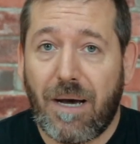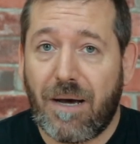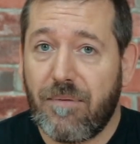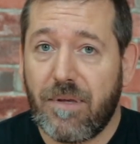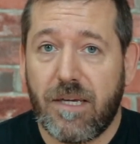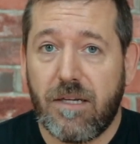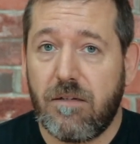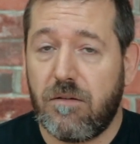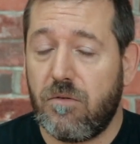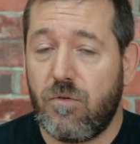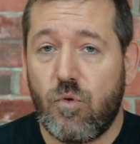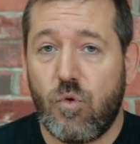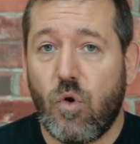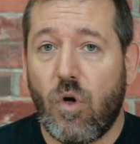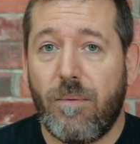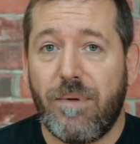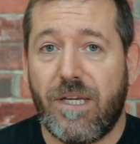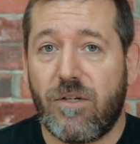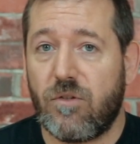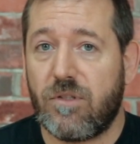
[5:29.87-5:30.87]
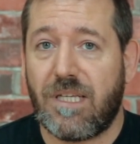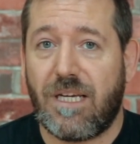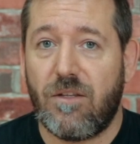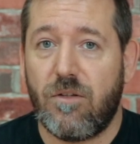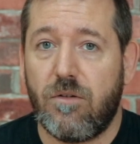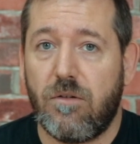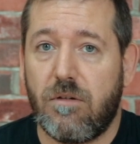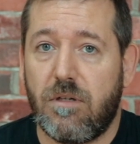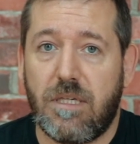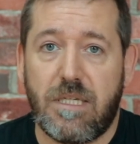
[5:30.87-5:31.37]
va bien, no había
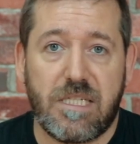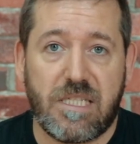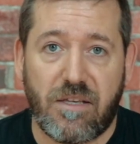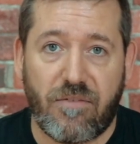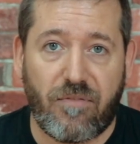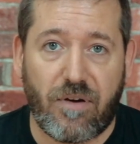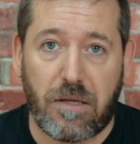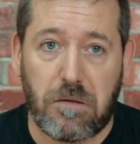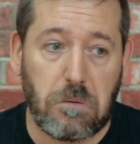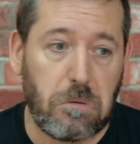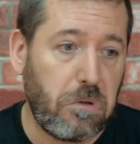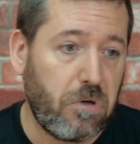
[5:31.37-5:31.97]
notado este fallo.